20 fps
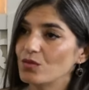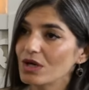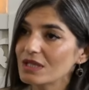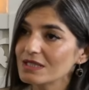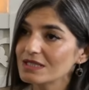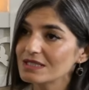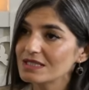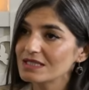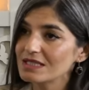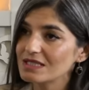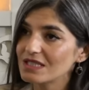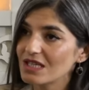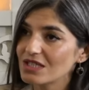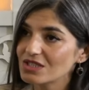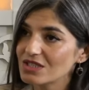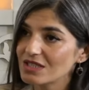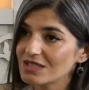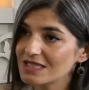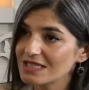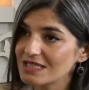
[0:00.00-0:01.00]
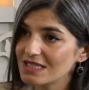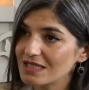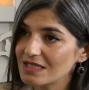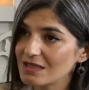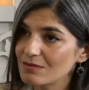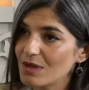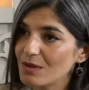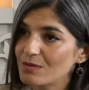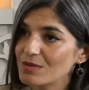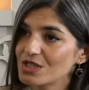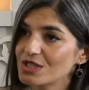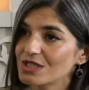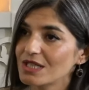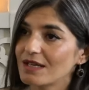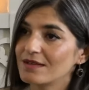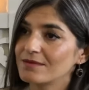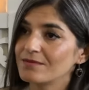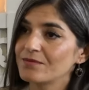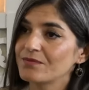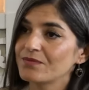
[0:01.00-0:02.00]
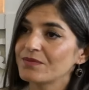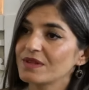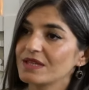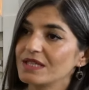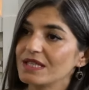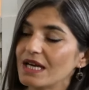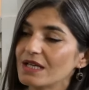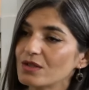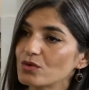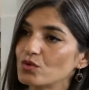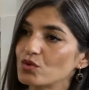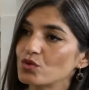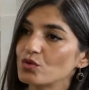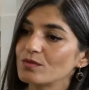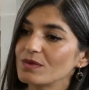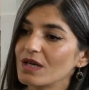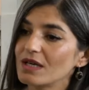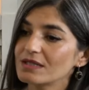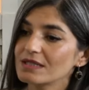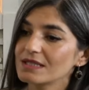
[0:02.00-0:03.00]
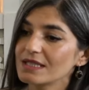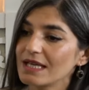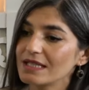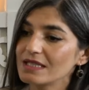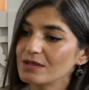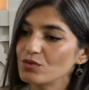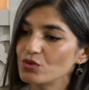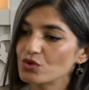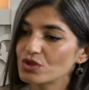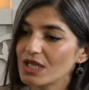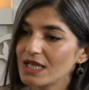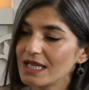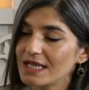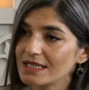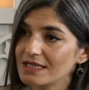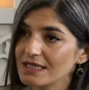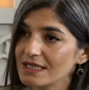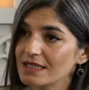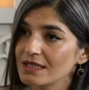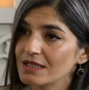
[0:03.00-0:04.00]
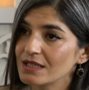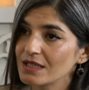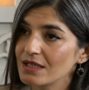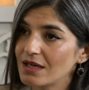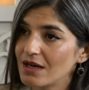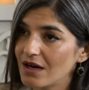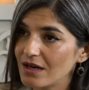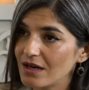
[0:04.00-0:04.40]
Bu halkın ihtiyaçları giderilmemişken diğer kurumlar kendi bütçelerini